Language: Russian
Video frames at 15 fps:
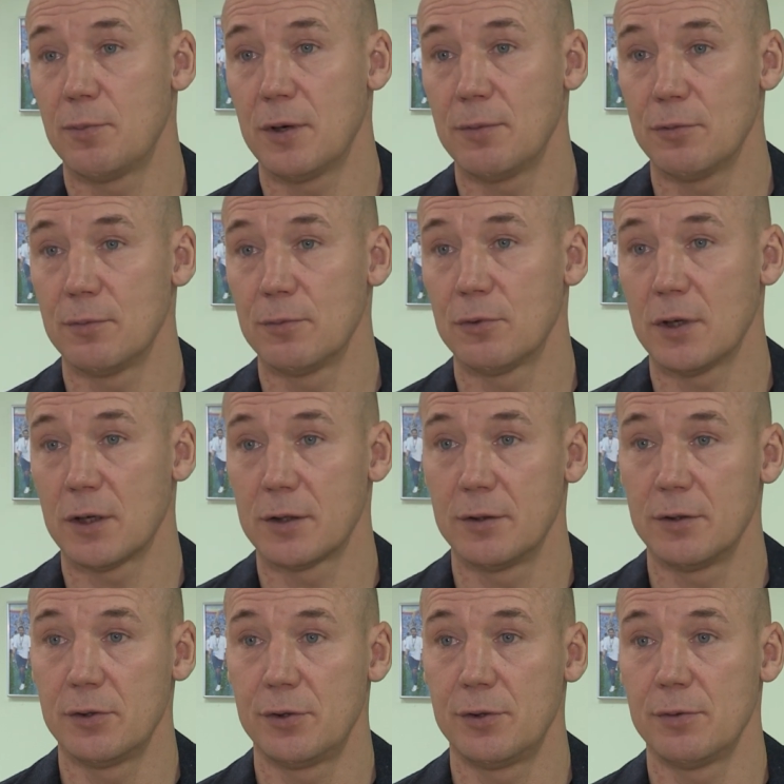по-моему, так
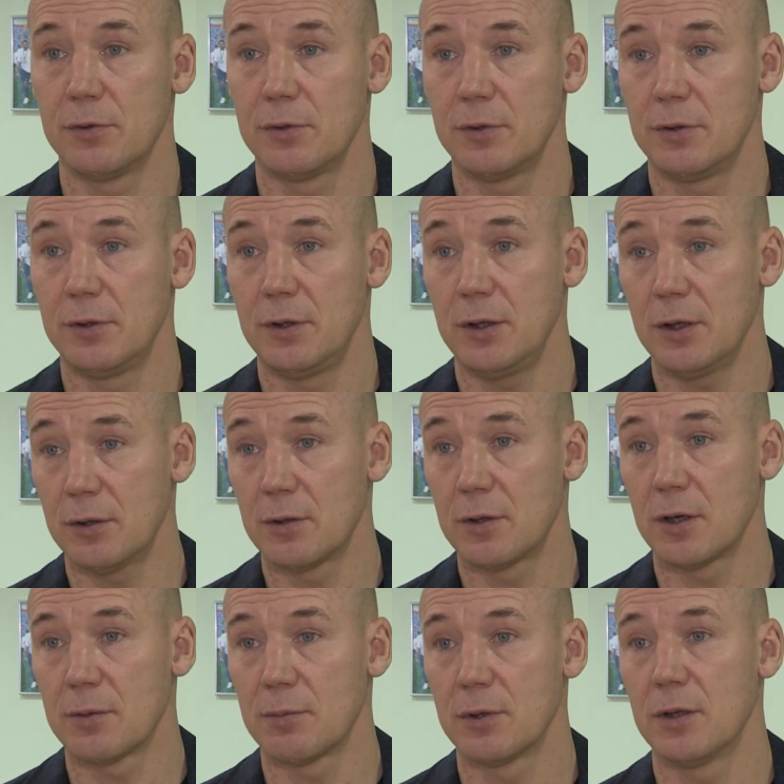ничего нет,
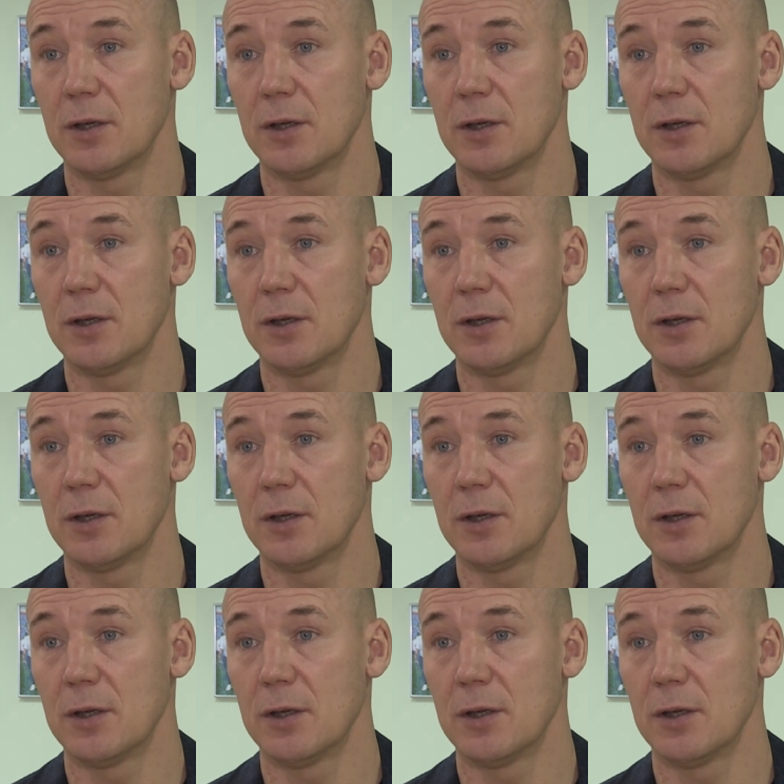как бы,